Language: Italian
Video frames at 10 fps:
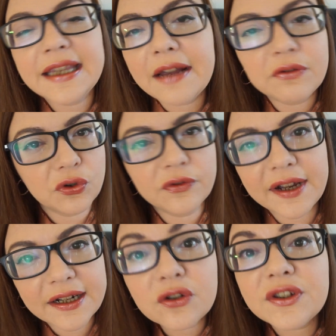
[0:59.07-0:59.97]
devono
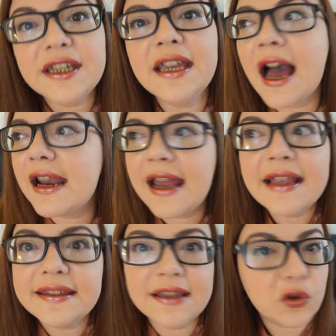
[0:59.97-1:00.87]
fare così,
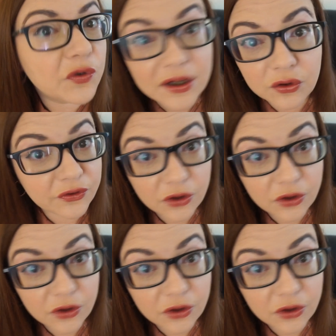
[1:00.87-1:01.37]
all'estero fanno